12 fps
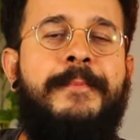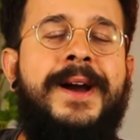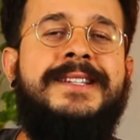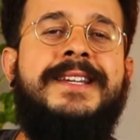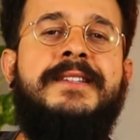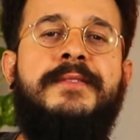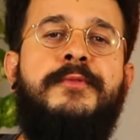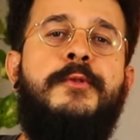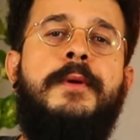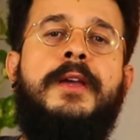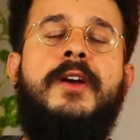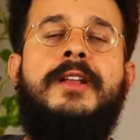Mas esse
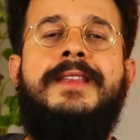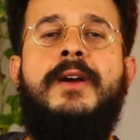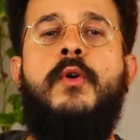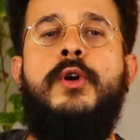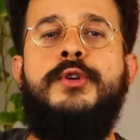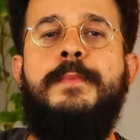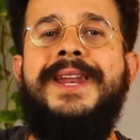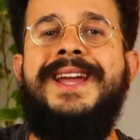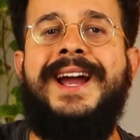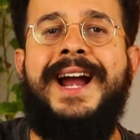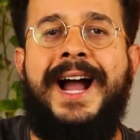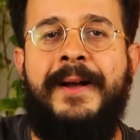filme aqui eu até gosto de
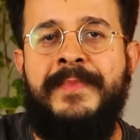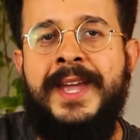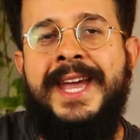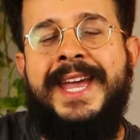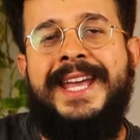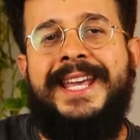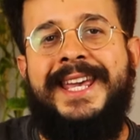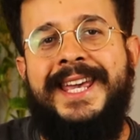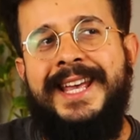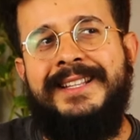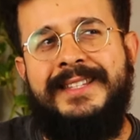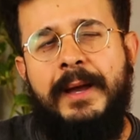brincar.
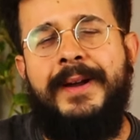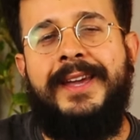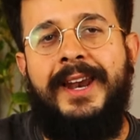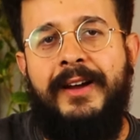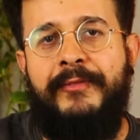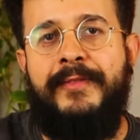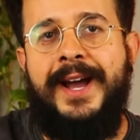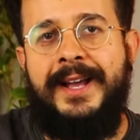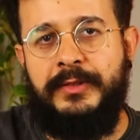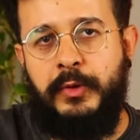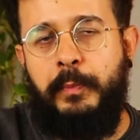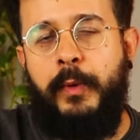Que sabe aquela
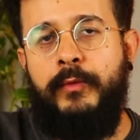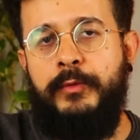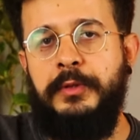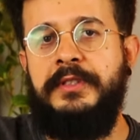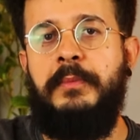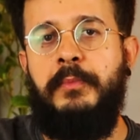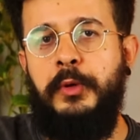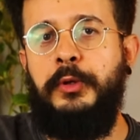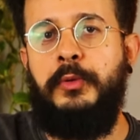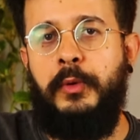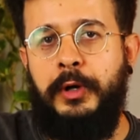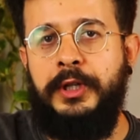frase que o povo usa
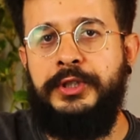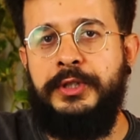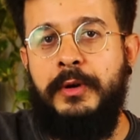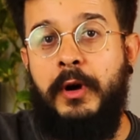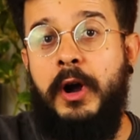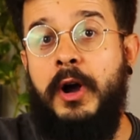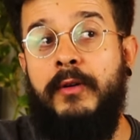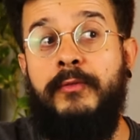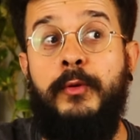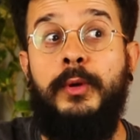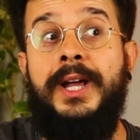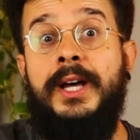muito hoje? Ó,
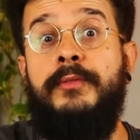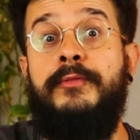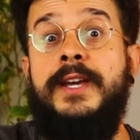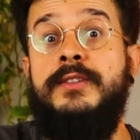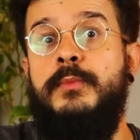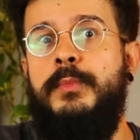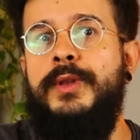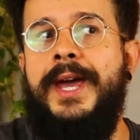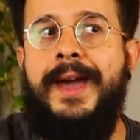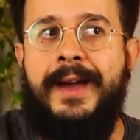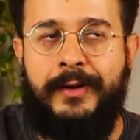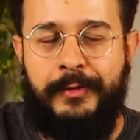fulano fez um
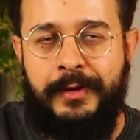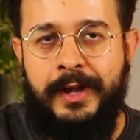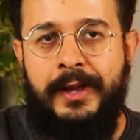boneco.